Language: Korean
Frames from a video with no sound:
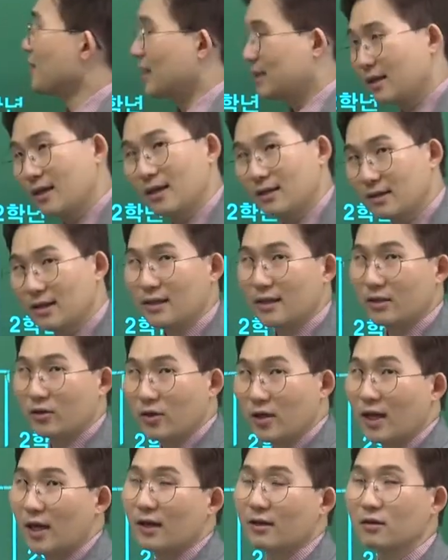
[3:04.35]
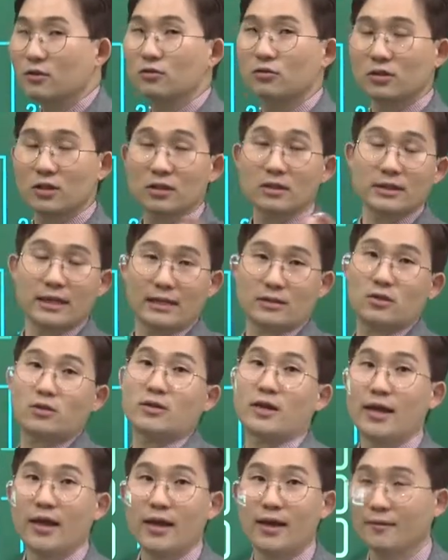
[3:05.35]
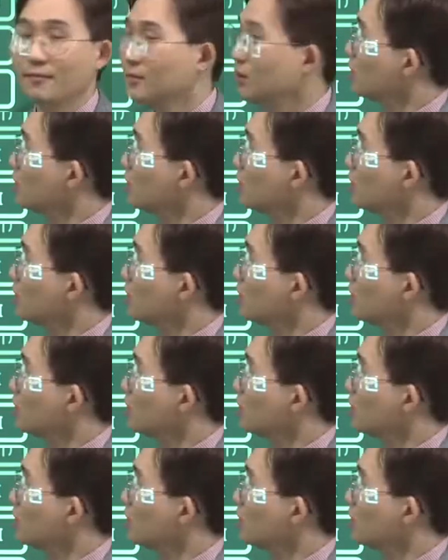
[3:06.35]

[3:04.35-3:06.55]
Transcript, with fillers: 많이 헷갈릴 거야. 우린 예전에